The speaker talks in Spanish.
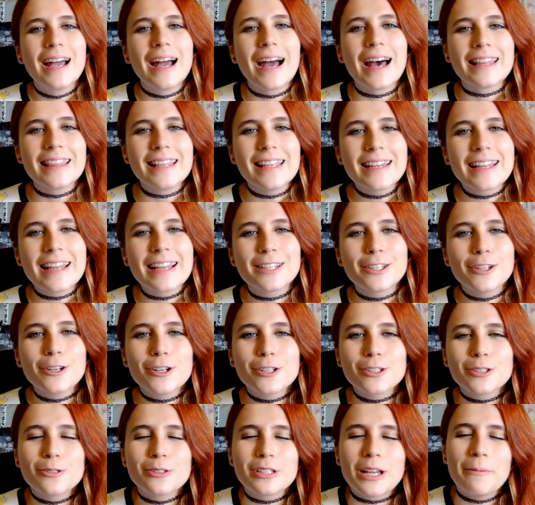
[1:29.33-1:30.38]
Hacer que
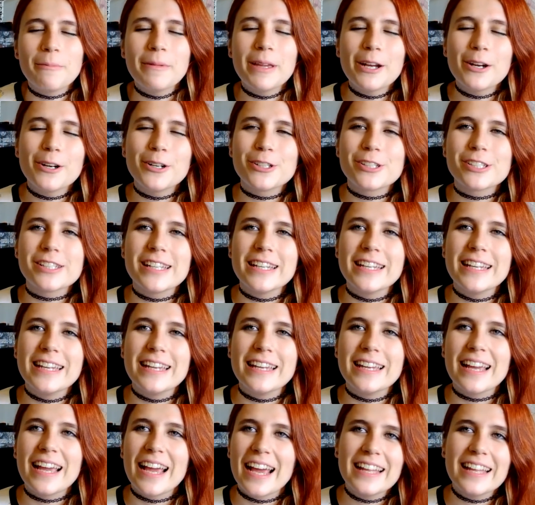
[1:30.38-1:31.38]
todos tus amigos y